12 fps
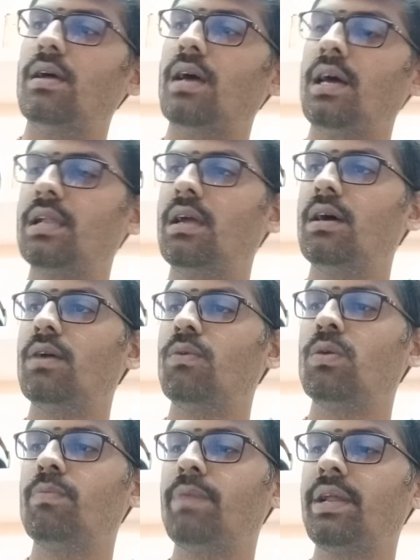அதில்
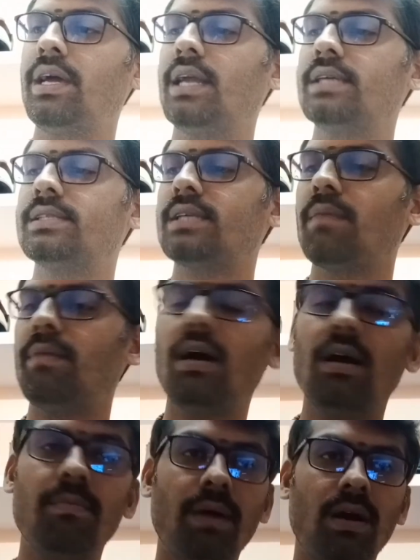ஒரு பரிகார
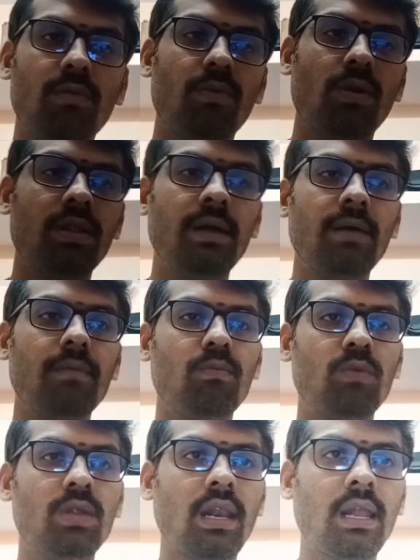ஸ்தலமாக பார்க்கும் பொழுது
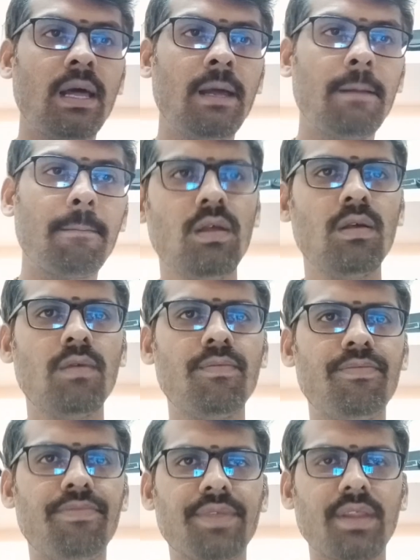முதல்ல
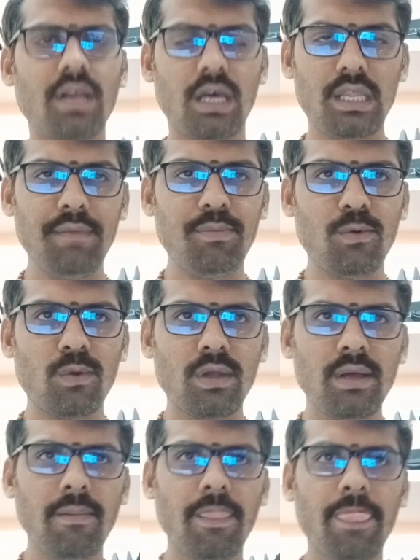அதே போல்
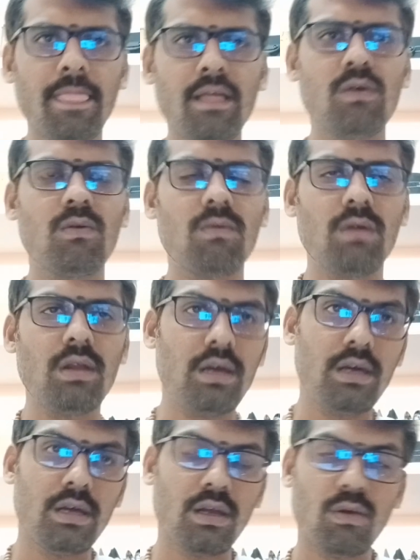
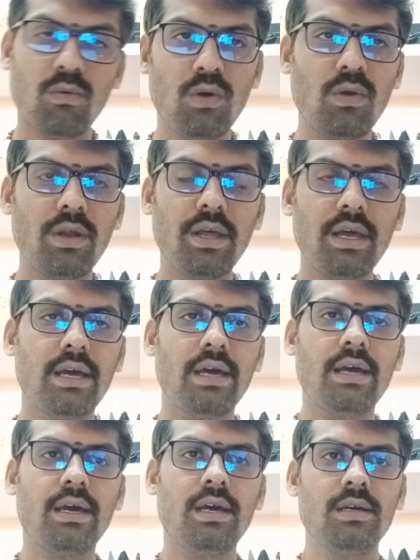உங்களுக்கு உங்களுடைய
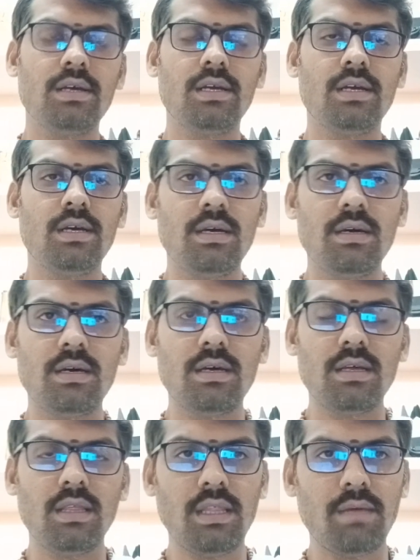
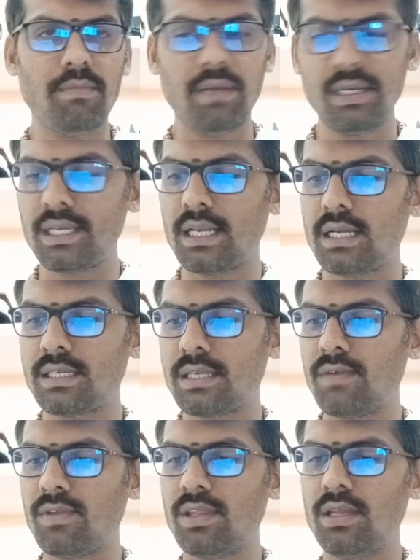இந்த மேஷ
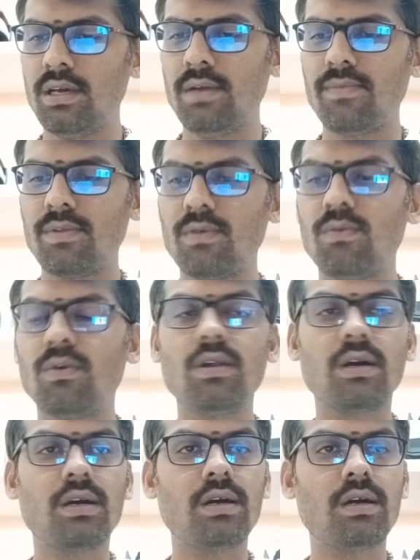ராசிக்கு வந்து
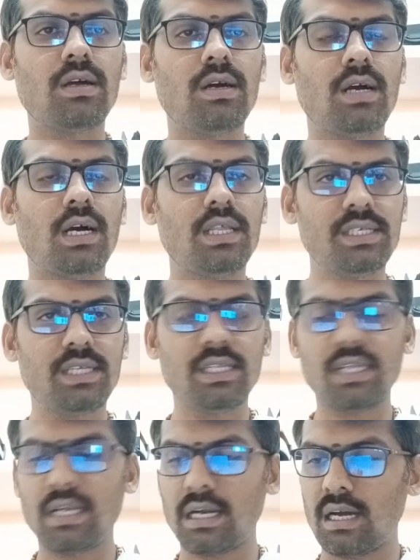உங்களுக்கு அதிர்ஷ்ட
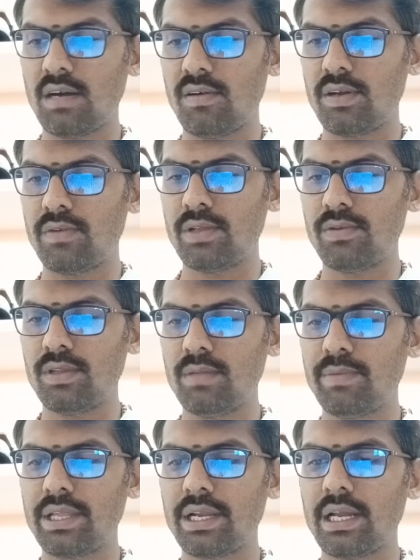தினங்களாக வருவது வந்து
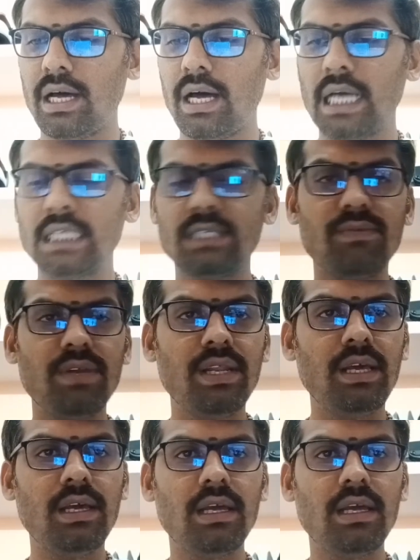பார்த்திங்கன்னா அஸ்வினி